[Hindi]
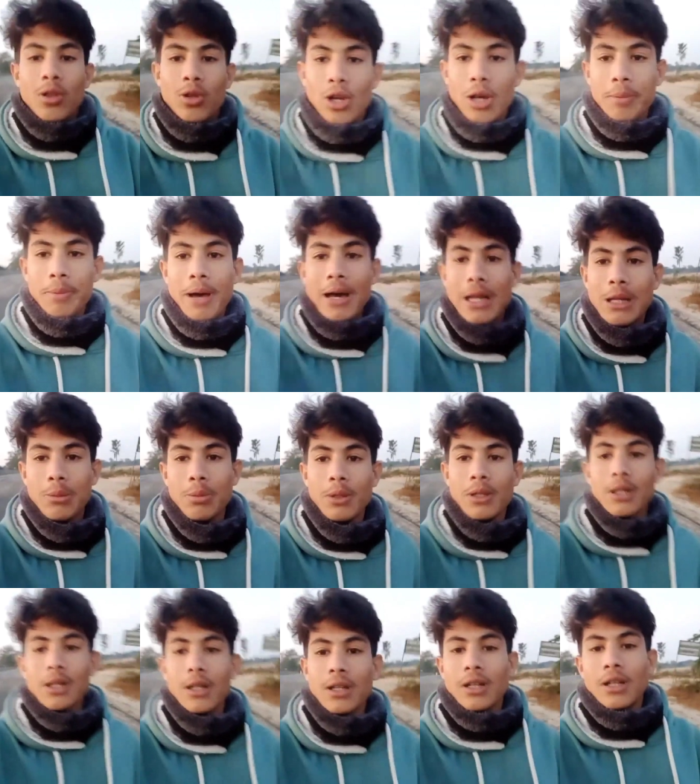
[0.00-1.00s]
थोड़ा पानी पी
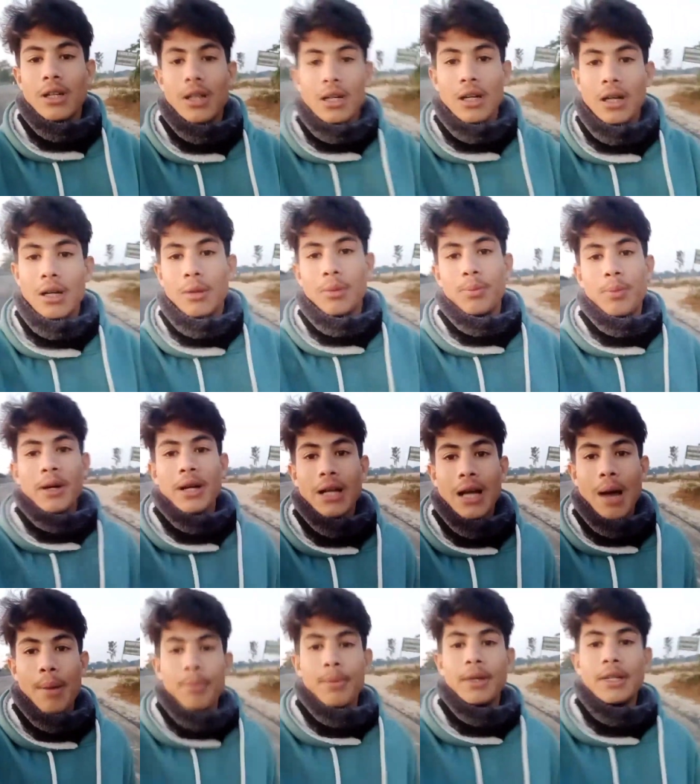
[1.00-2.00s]
कर
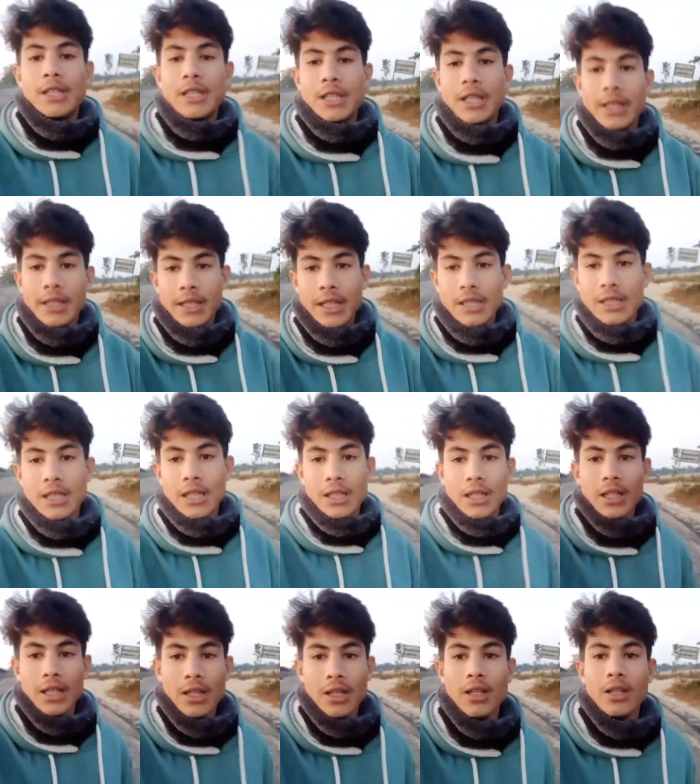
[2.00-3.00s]
अपना स्टडी कर
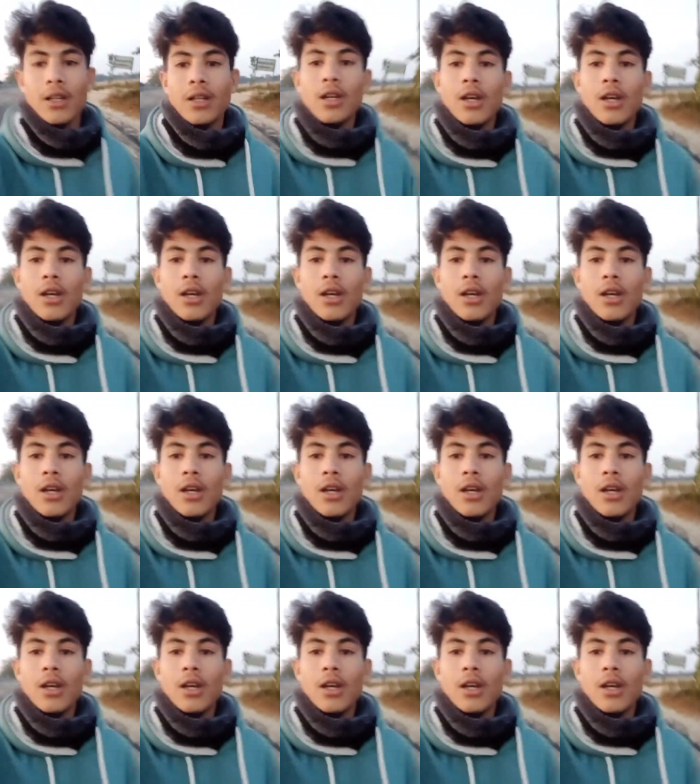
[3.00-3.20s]
सकते हैं